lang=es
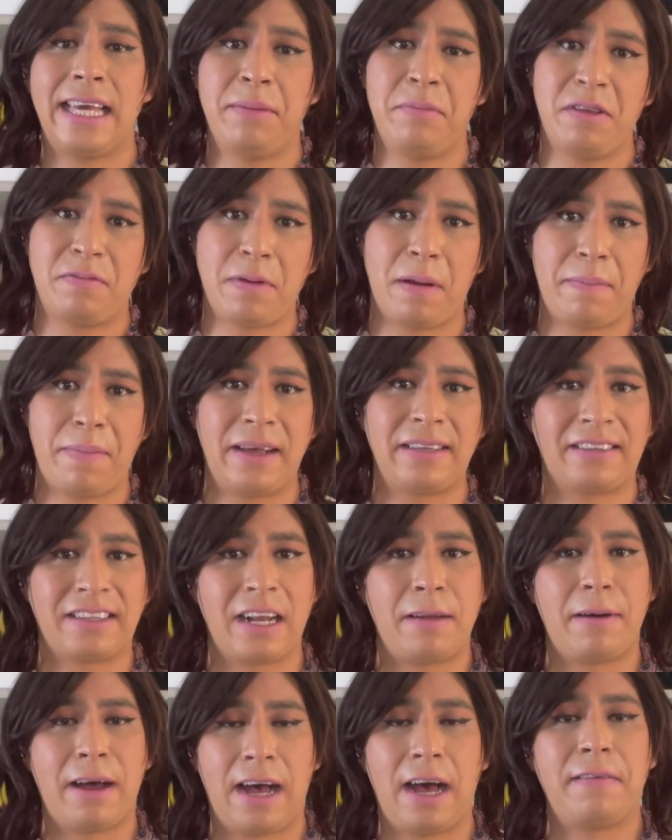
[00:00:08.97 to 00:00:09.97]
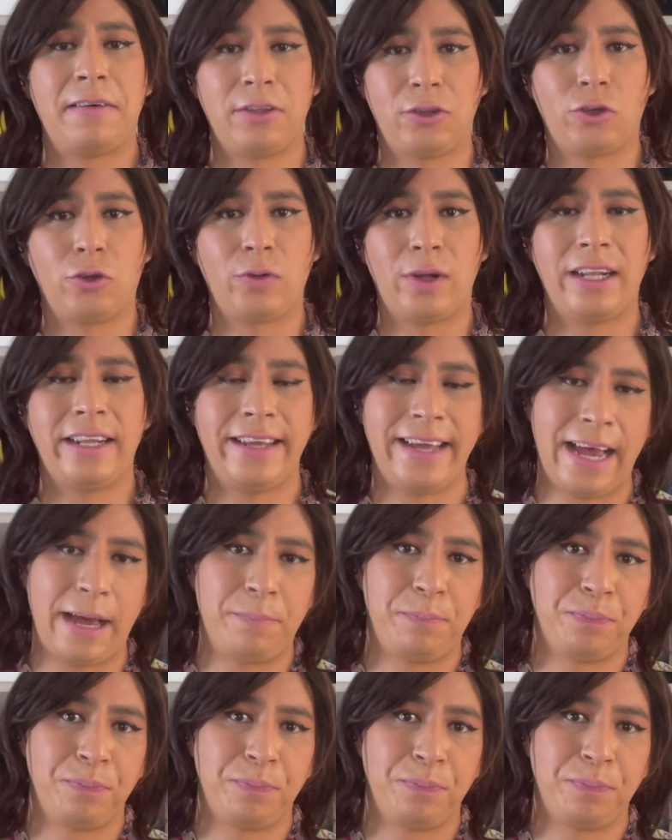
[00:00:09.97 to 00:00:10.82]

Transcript: y mis papás trabajaban todo el día,